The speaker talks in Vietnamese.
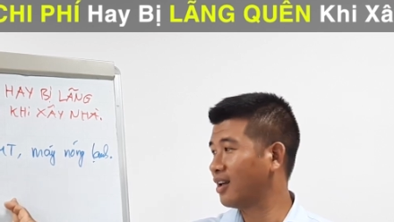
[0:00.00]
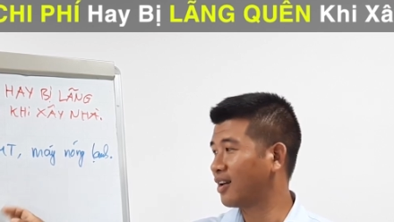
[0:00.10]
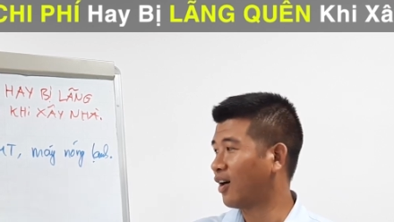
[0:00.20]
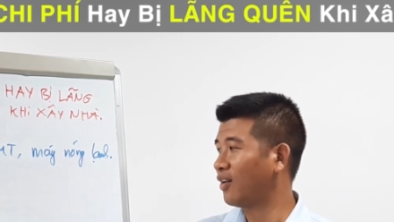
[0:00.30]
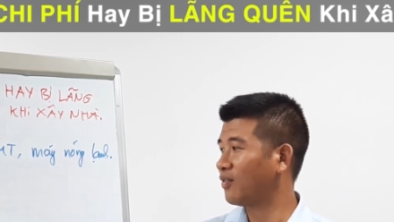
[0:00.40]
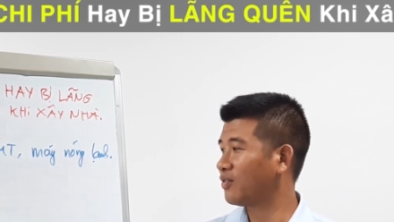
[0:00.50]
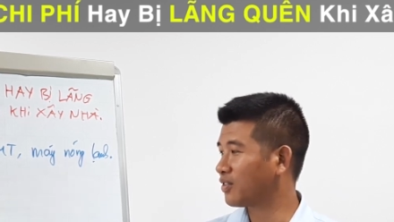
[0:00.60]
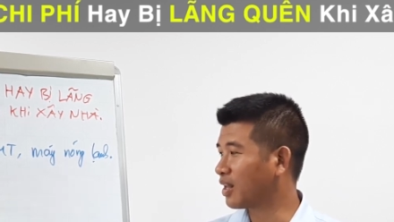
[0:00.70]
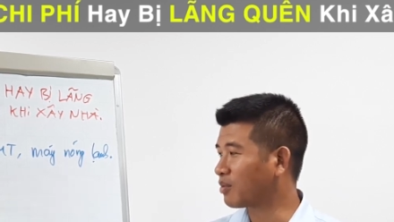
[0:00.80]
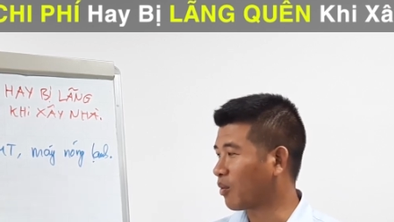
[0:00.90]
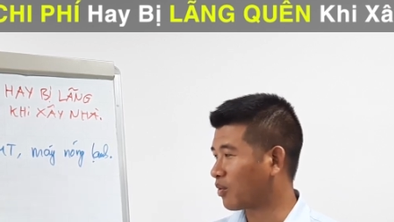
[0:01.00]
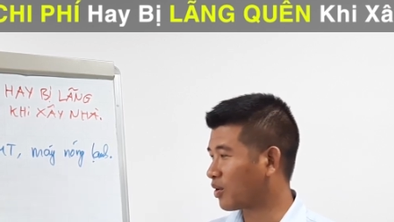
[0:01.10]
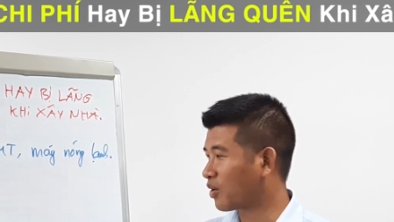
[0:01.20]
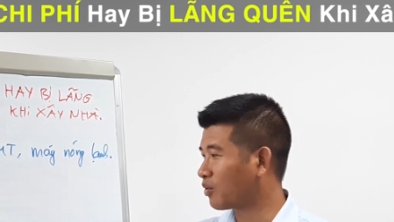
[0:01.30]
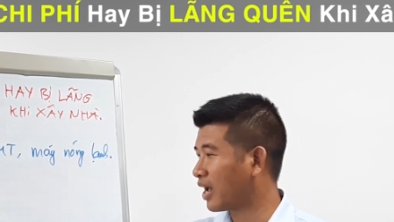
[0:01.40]
đó tiếp tục thì
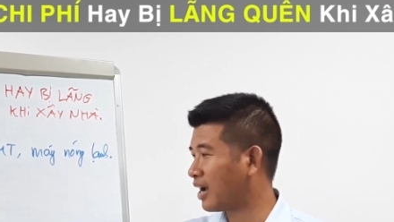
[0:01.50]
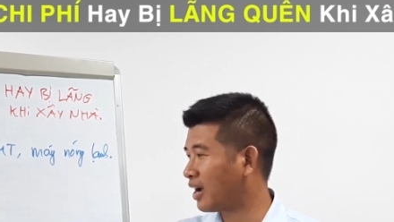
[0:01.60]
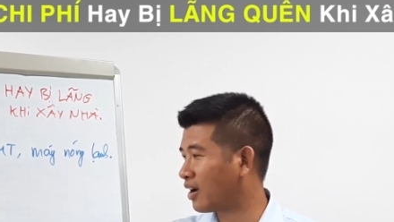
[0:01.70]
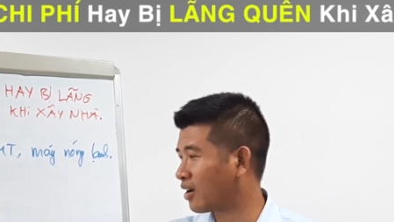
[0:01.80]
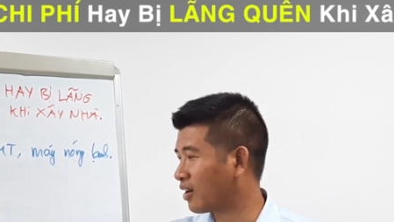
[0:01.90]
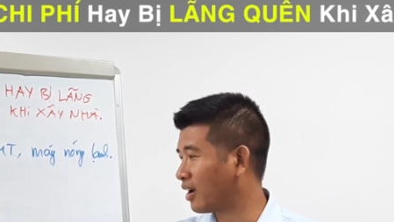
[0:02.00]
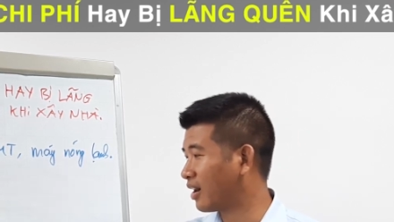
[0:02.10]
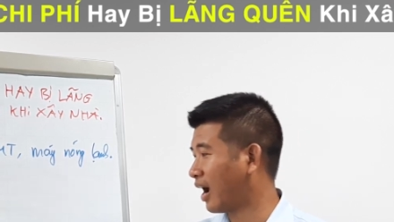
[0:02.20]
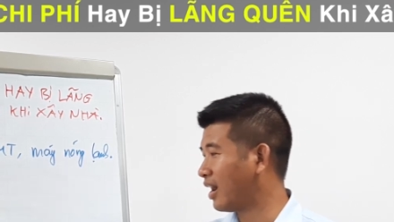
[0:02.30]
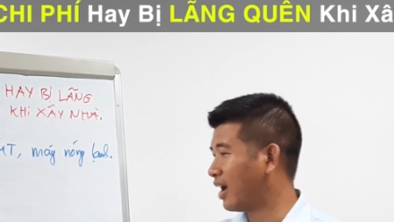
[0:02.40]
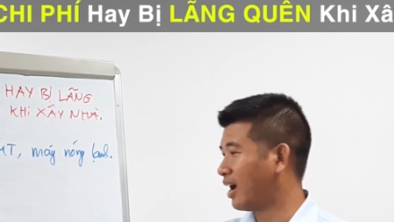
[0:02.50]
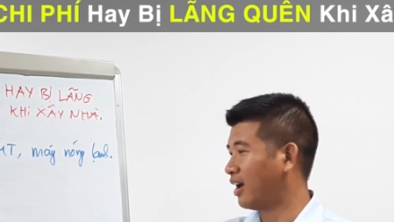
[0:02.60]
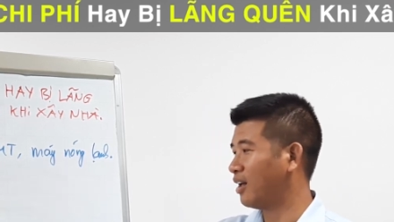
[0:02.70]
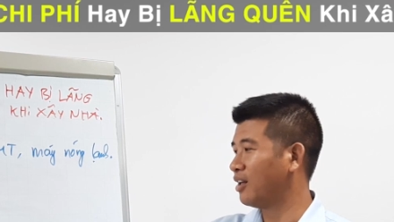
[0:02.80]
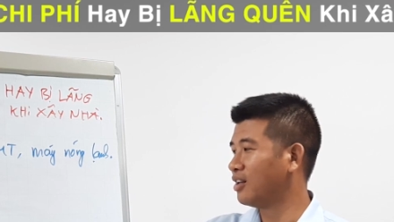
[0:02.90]
chúng ta có thể thấy
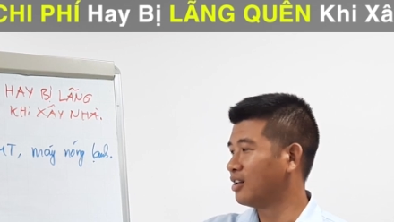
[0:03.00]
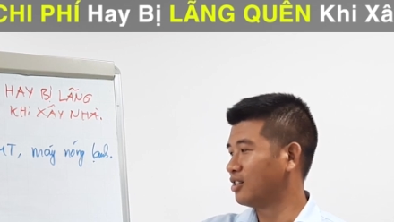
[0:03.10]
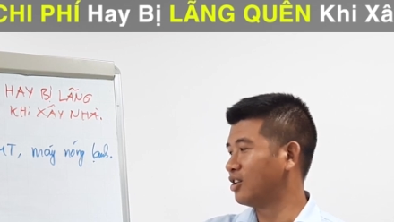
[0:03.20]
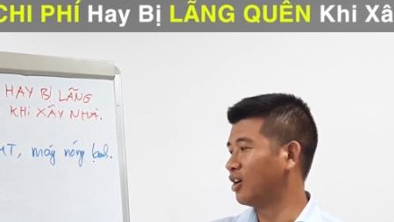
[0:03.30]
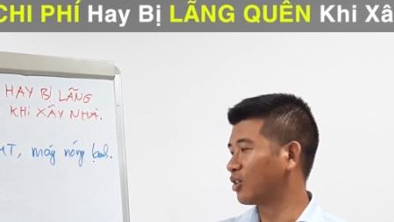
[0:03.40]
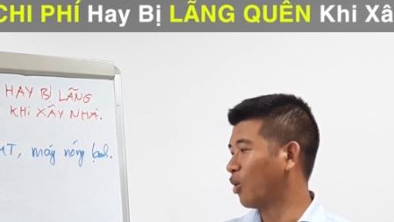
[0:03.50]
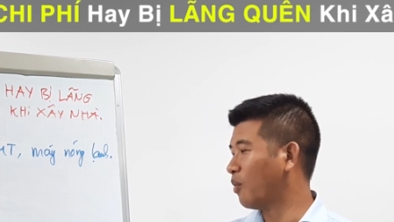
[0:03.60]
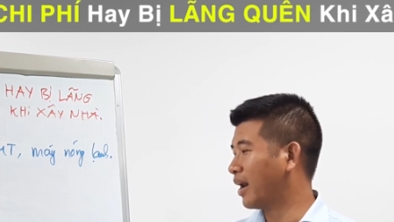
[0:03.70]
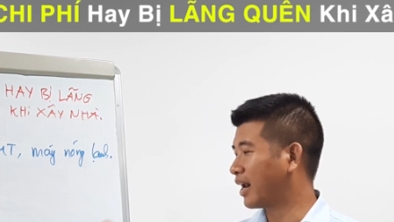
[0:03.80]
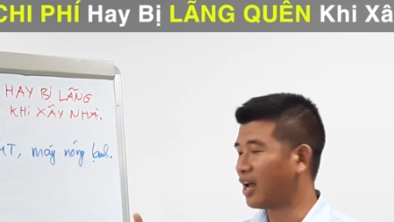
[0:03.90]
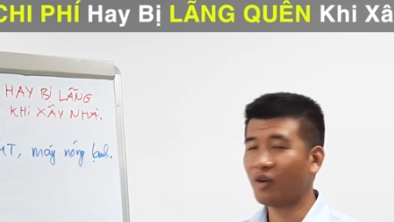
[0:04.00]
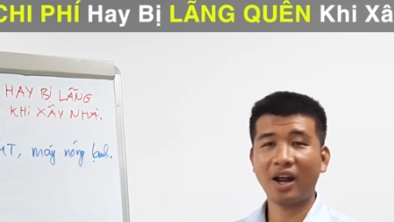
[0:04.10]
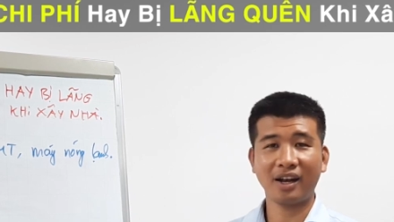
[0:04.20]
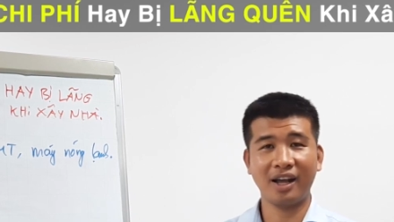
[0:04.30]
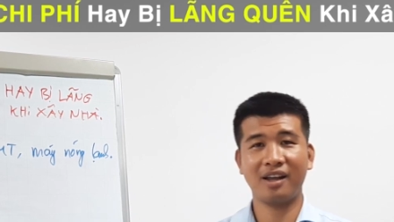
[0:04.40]
là giường tủ bàn ghế nội
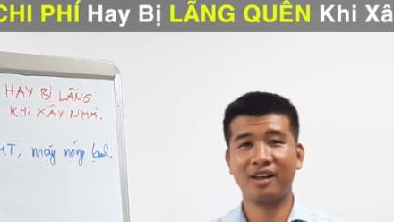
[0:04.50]
thất này